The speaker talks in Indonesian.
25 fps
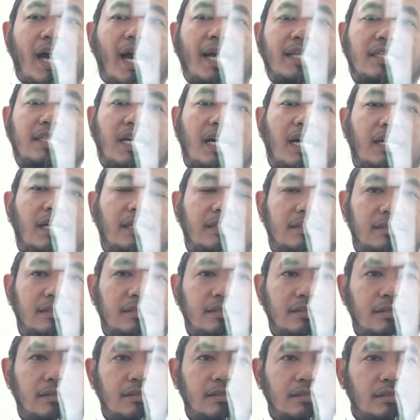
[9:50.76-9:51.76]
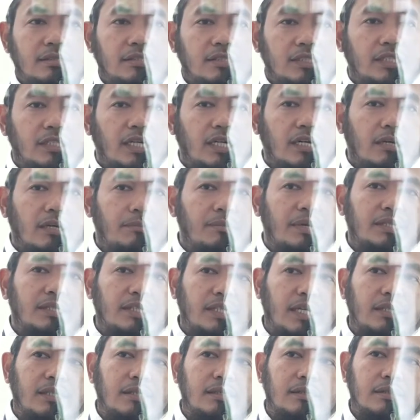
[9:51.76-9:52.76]
harta, sedang
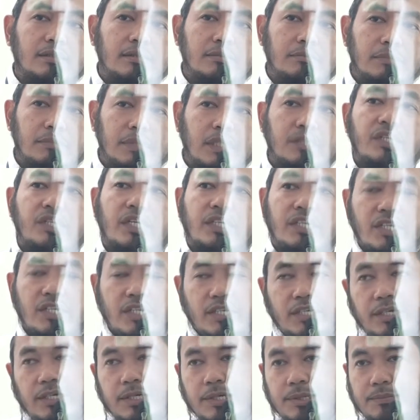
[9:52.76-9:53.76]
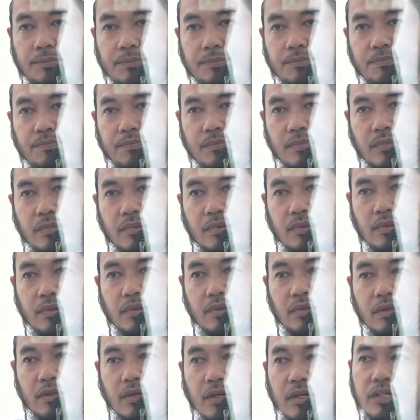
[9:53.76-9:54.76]
kematian mengejar dirinya.
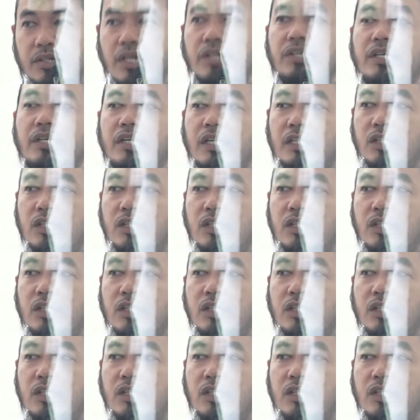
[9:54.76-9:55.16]
Dan yang